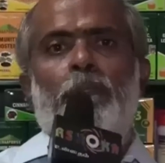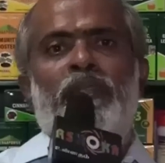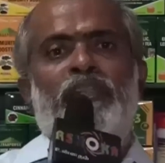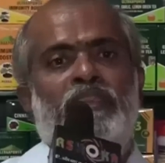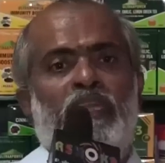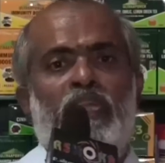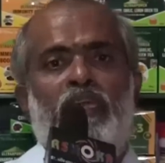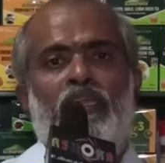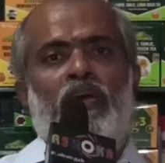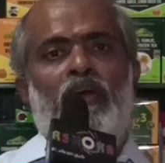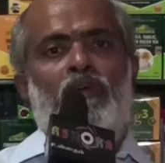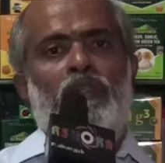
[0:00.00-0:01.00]
பித்தநீர்
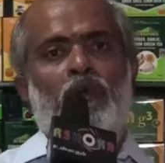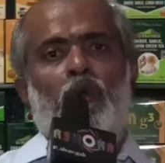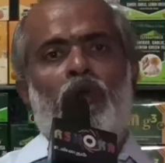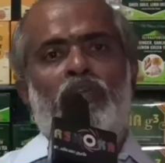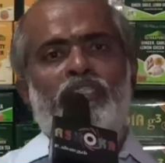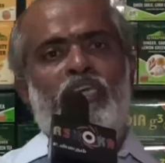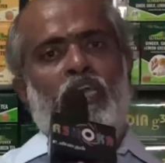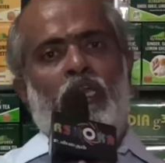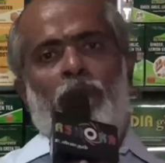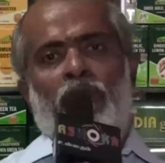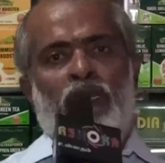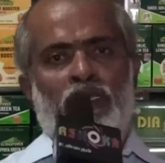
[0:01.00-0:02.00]
தான் வந்து உங்கள்
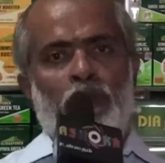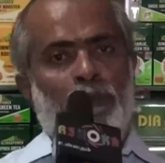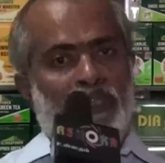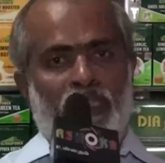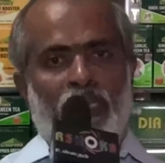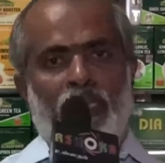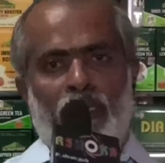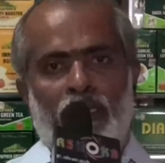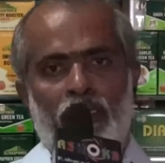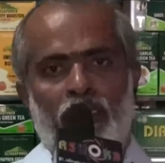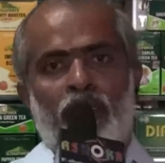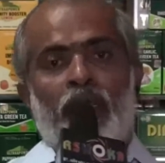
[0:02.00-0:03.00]
ஜீரணம் பண்ணுறது பித்தநீர்
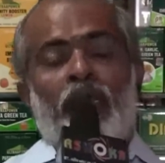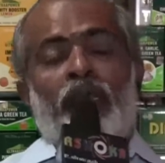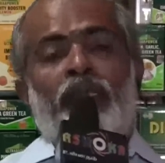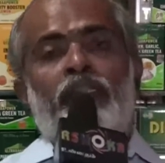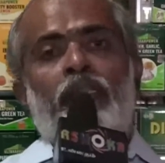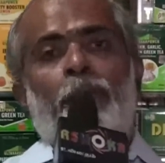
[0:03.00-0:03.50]
இந்த